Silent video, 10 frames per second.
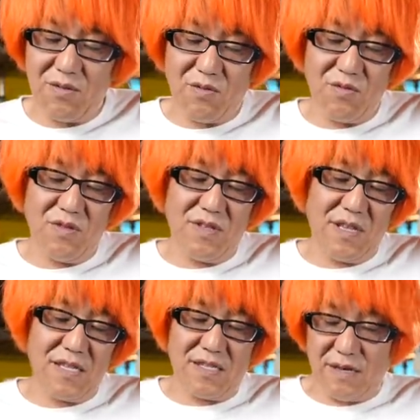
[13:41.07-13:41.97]
んのこの
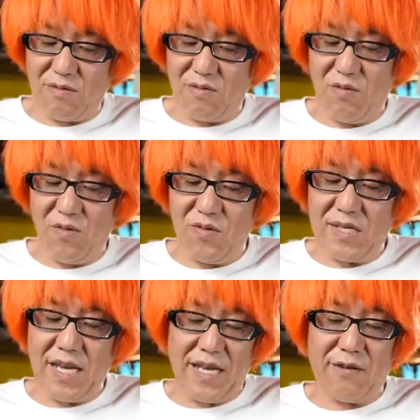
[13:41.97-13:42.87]
何ですか、この押
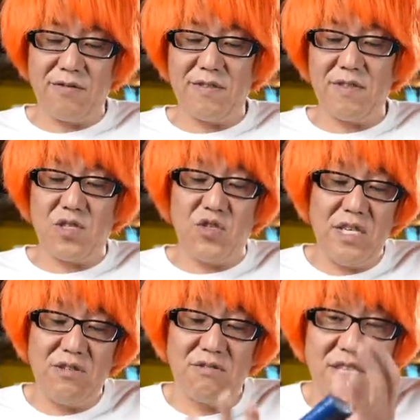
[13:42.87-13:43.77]
さえ、この
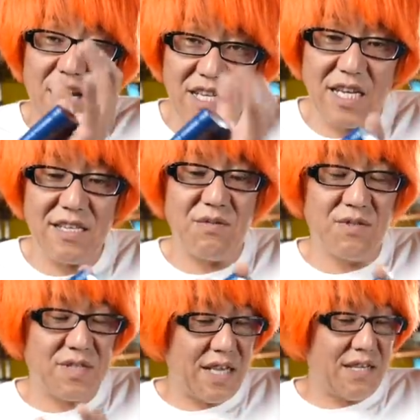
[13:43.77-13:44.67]
シュリンクの中に入ってる
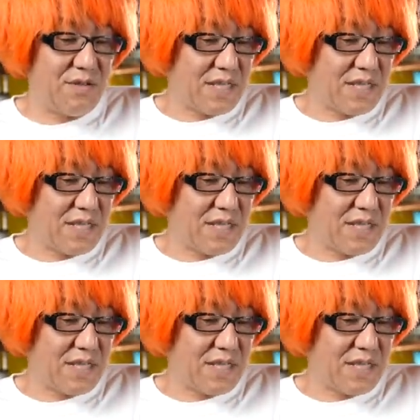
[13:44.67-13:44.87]
押さえの